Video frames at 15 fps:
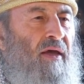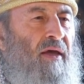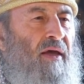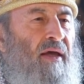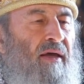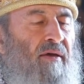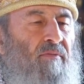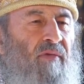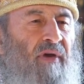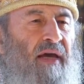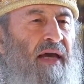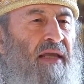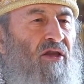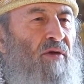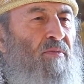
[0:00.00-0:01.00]
Э,
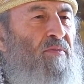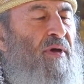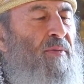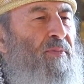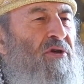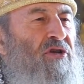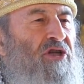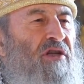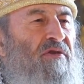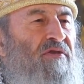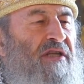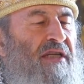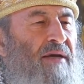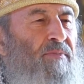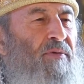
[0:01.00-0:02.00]
это мы почти
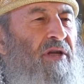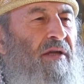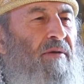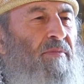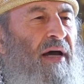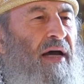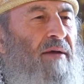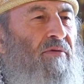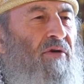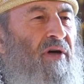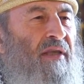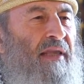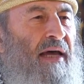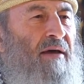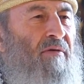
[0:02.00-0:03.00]
все понимаем,
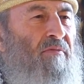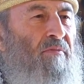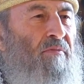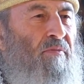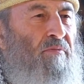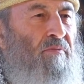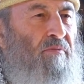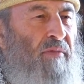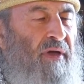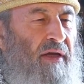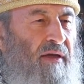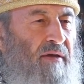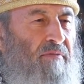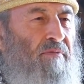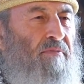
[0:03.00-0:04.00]
когда
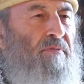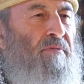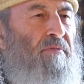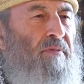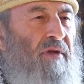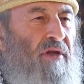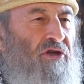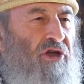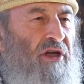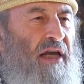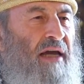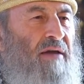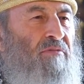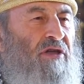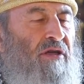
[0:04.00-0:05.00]
мы
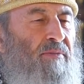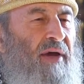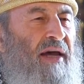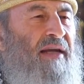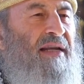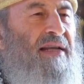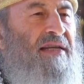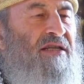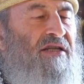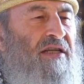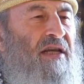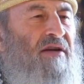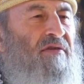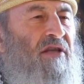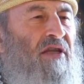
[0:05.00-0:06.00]
начинаем себя
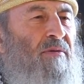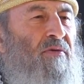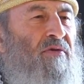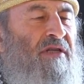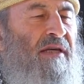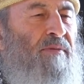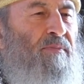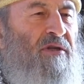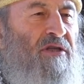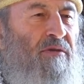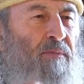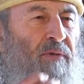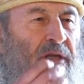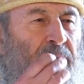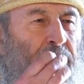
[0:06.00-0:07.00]
анализировать, мы все
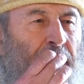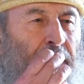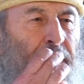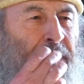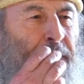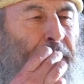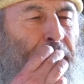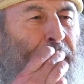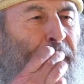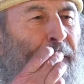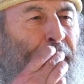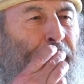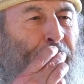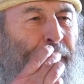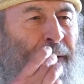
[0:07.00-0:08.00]
понимаем, что
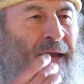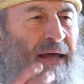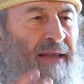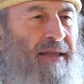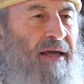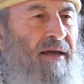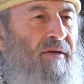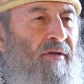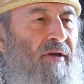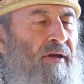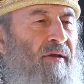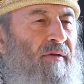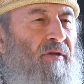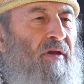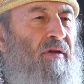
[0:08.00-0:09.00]
надо
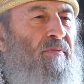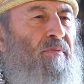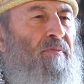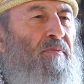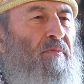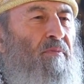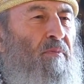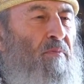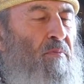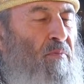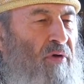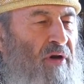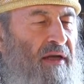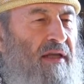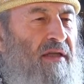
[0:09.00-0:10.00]
э,
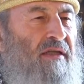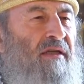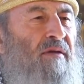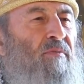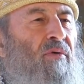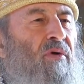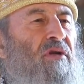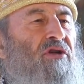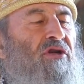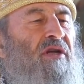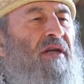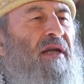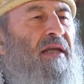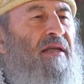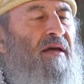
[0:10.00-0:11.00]
молиться
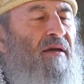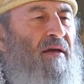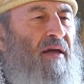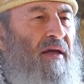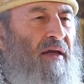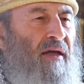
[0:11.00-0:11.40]
больше, надо